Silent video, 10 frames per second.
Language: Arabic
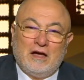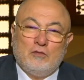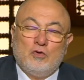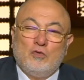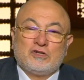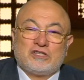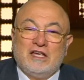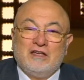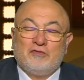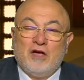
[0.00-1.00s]
او هو
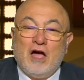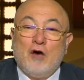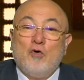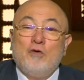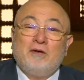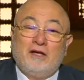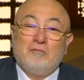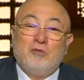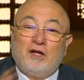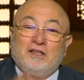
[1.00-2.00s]
شايف او هو
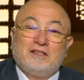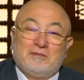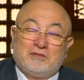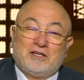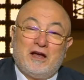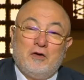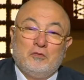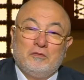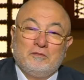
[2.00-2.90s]
بيحب واحد انت بتكرهه